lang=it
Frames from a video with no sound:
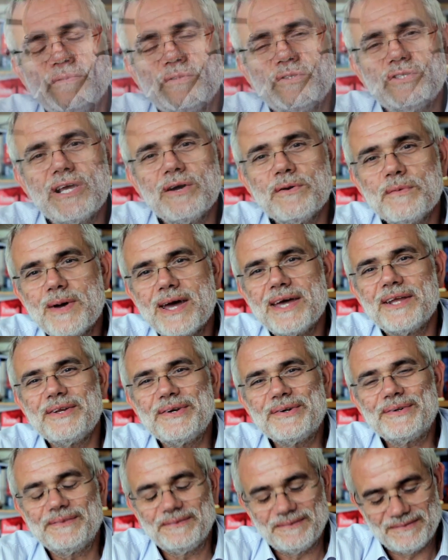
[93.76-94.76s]
Ciao
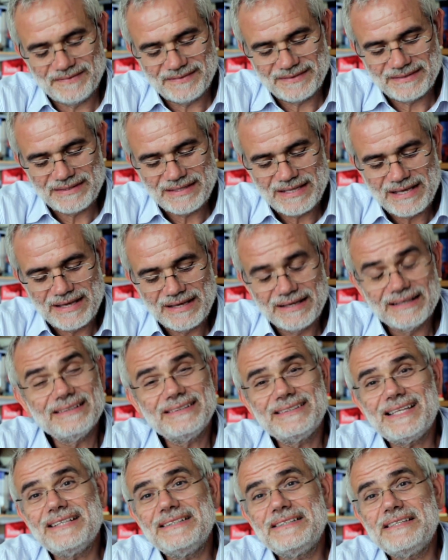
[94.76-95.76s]
Mario,
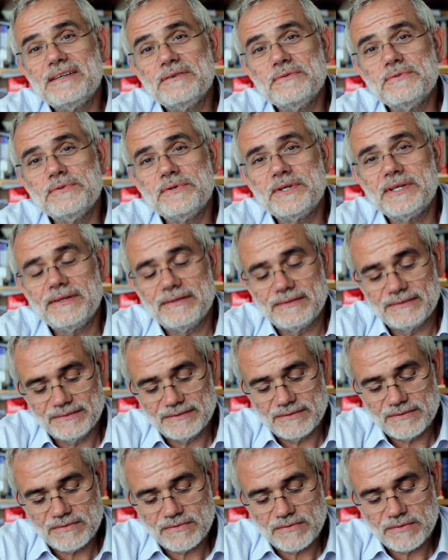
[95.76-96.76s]
tanti auguri.
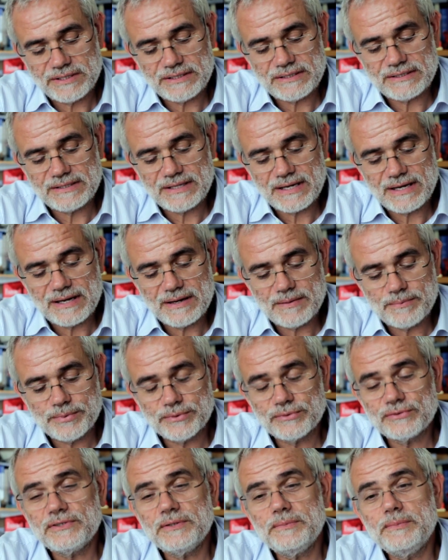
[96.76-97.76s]
Questa
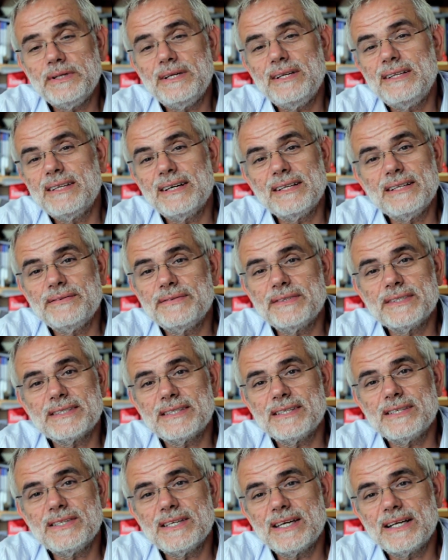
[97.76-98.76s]
possibilità di
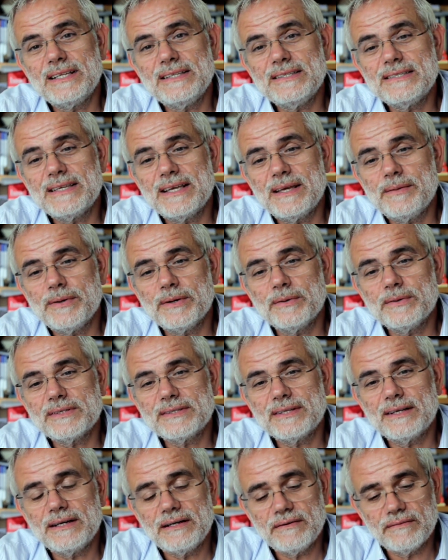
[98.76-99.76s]
festeggiare insieme
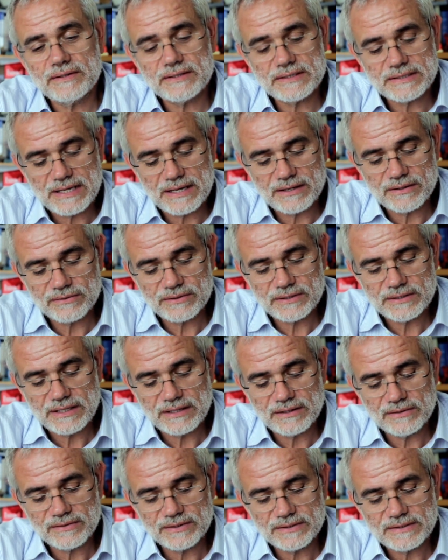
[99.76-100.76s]
questo anniversario
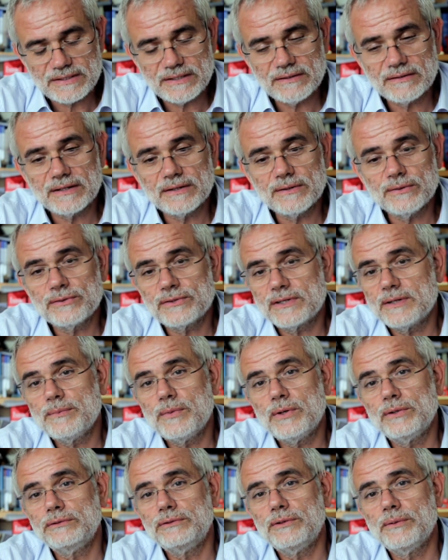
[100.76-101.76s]
ritengo che sia una cosa
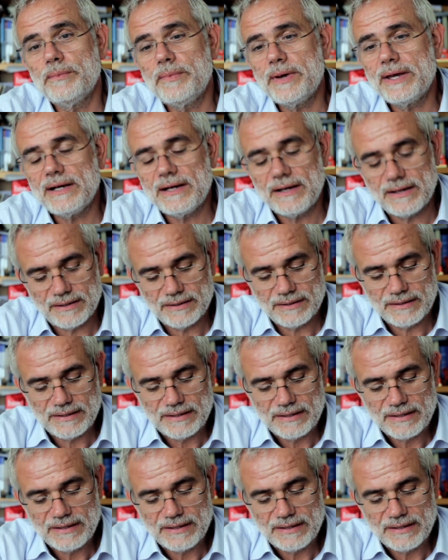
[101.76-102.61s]
molto bella.